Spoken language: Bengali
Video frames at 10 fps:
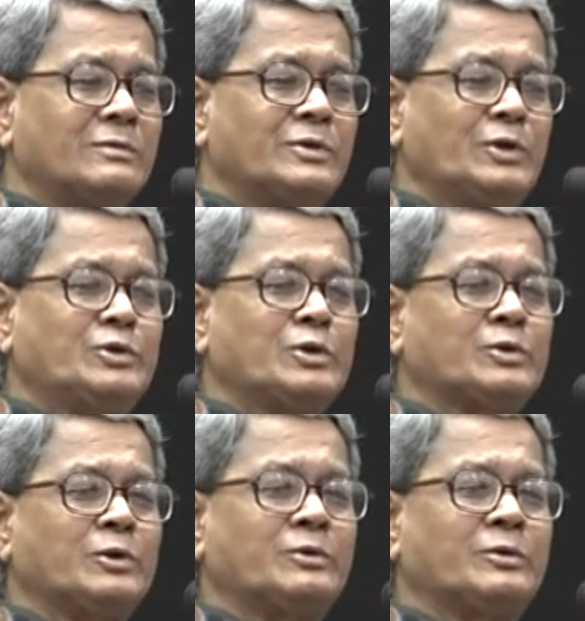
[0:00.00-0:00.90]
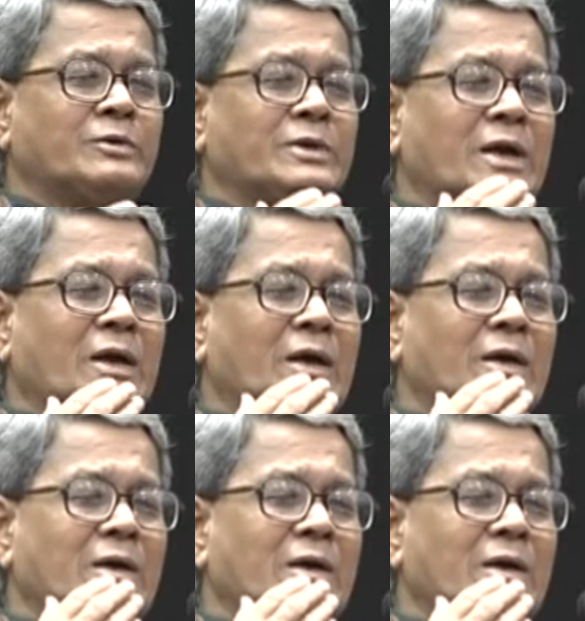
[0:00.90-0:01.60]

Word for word: তিনশো সত্তর ধারা